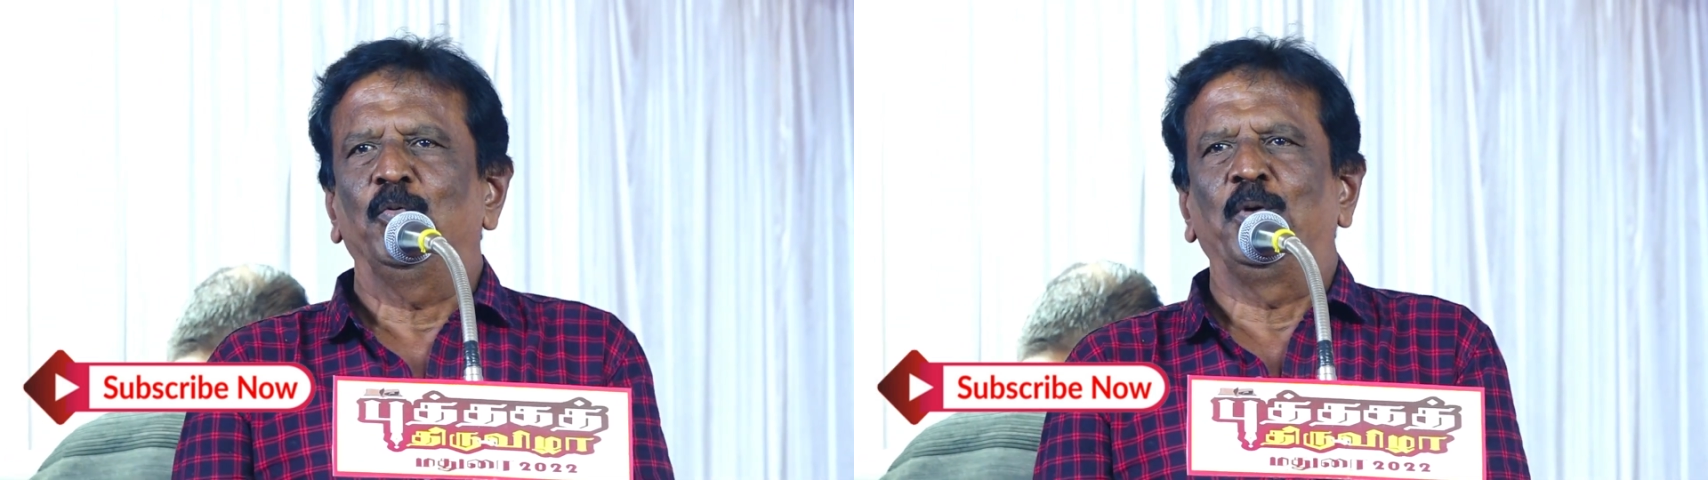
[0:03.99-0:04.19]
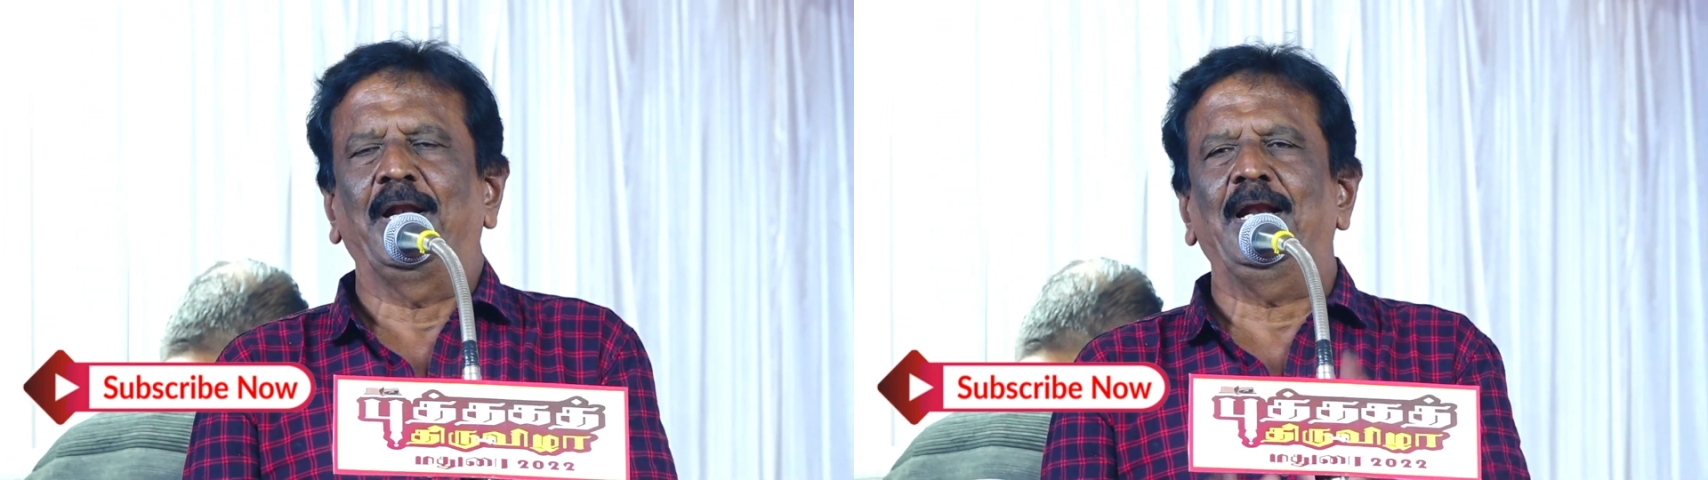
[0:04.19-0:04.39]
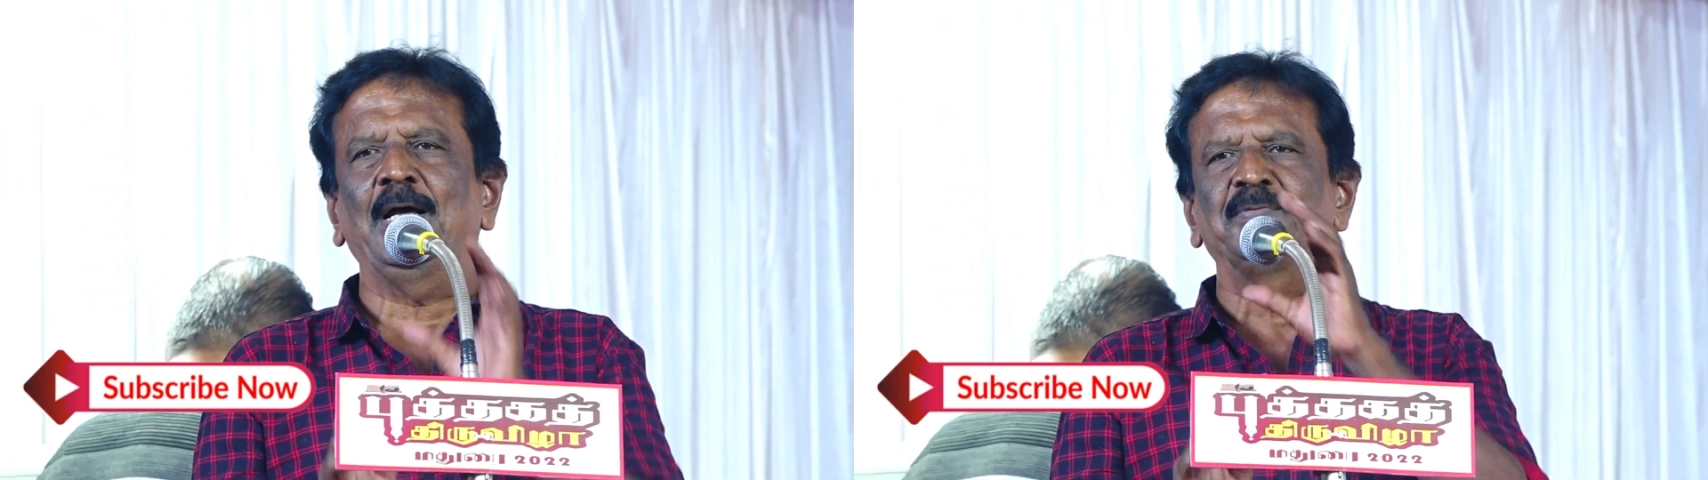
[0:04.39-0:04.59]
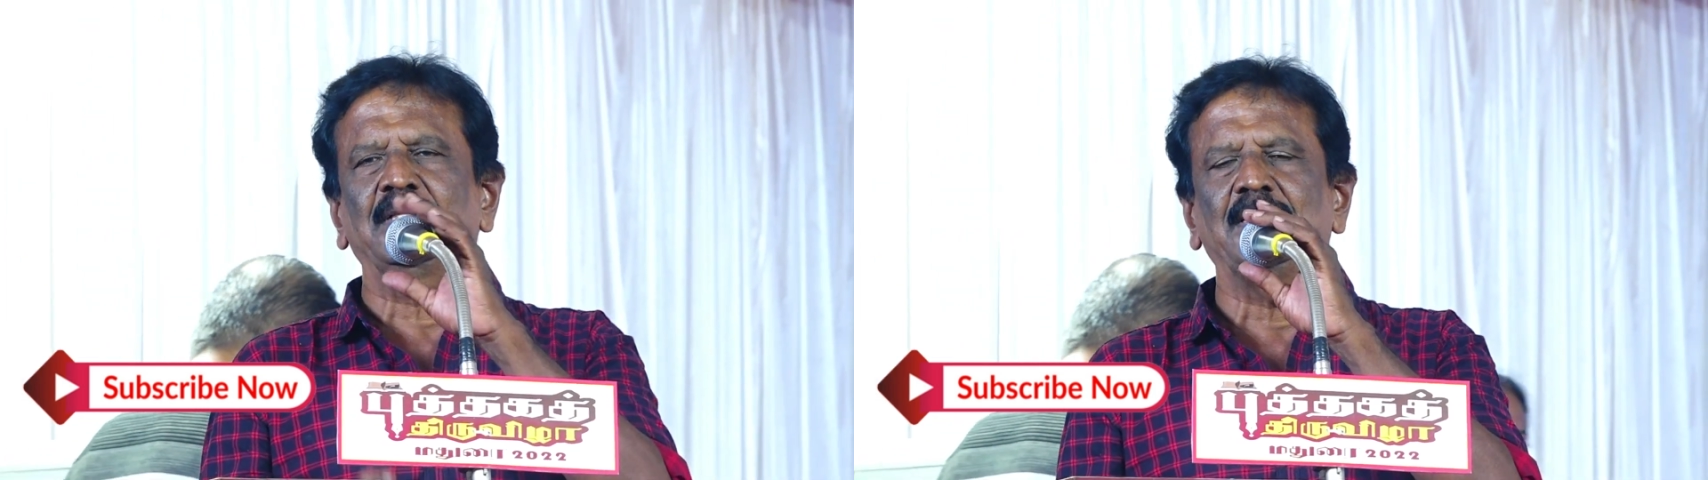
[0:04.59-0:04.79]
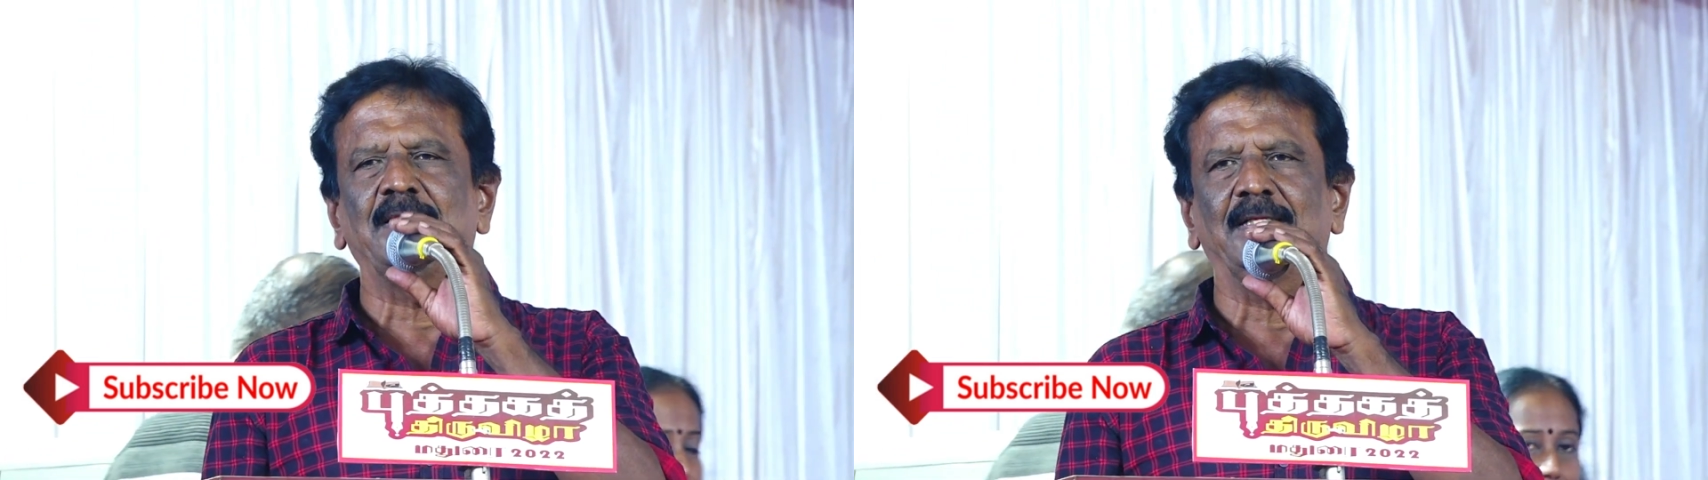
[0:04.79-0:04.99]
உங்களையெல்லாம்
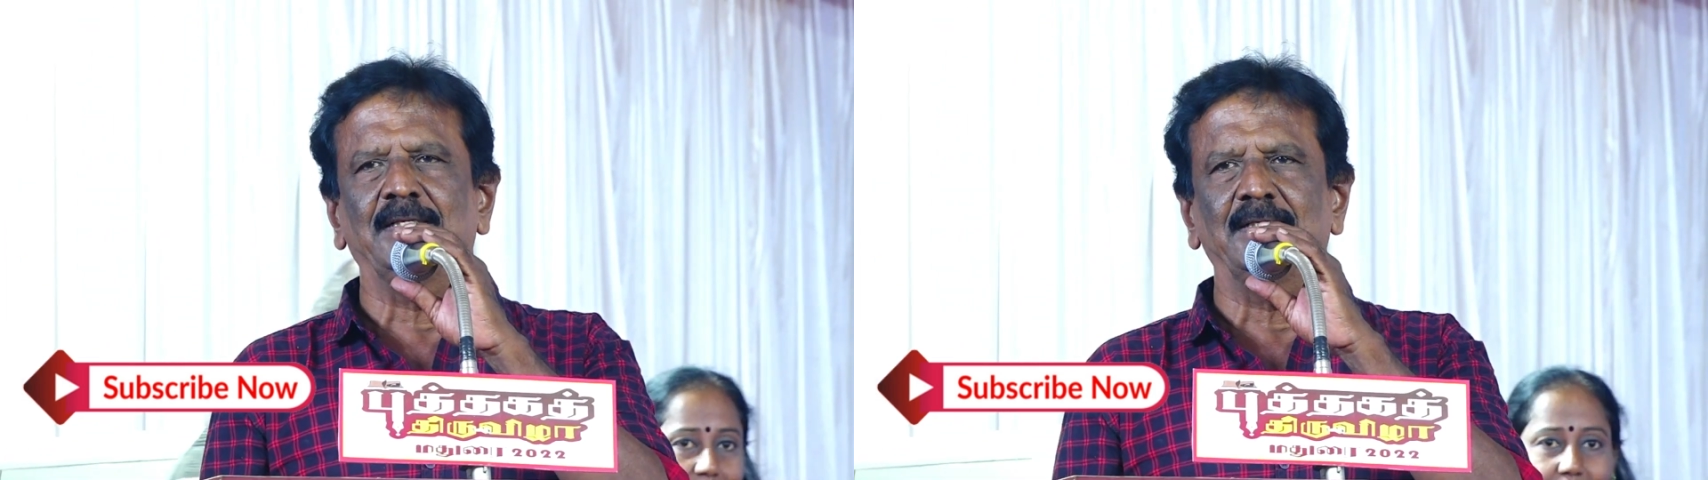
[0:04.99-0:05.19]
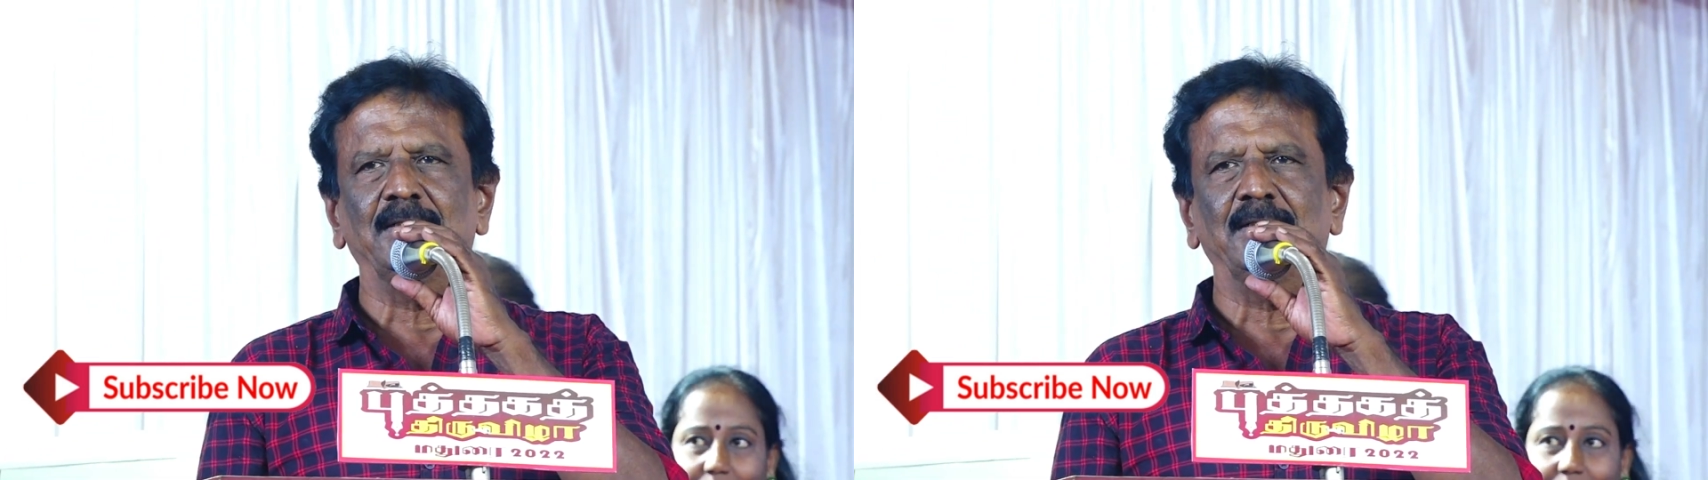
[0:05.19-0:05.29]
சந்தித்து